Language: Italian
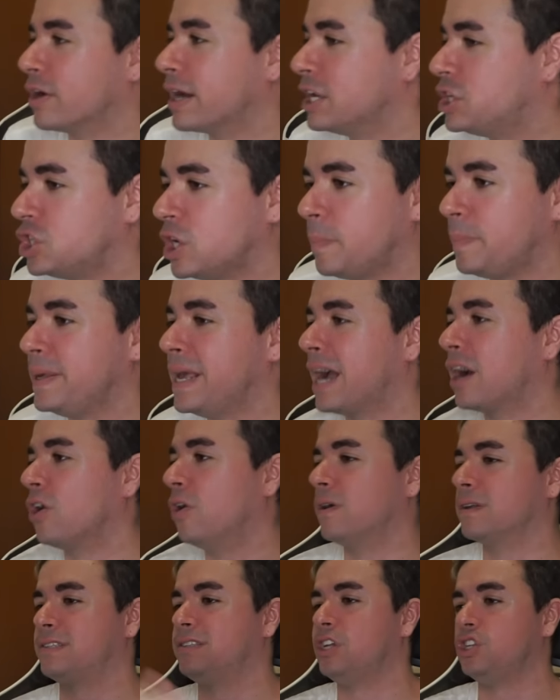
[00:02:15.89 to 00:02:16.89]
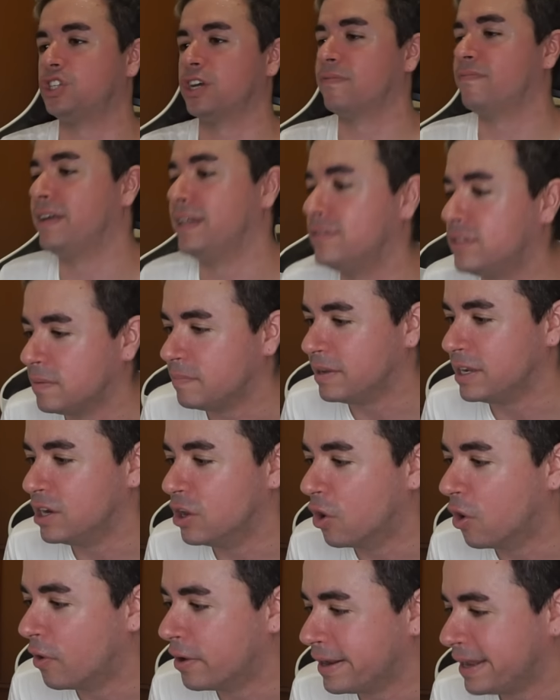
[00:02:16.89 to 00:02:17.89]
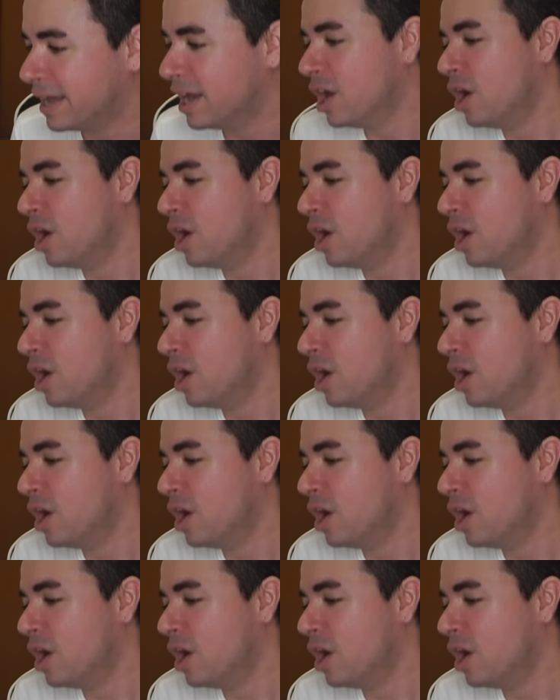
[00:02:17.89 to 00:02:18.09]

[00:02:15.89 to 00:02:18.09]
che c'è Pia Kostic a 20 milioni.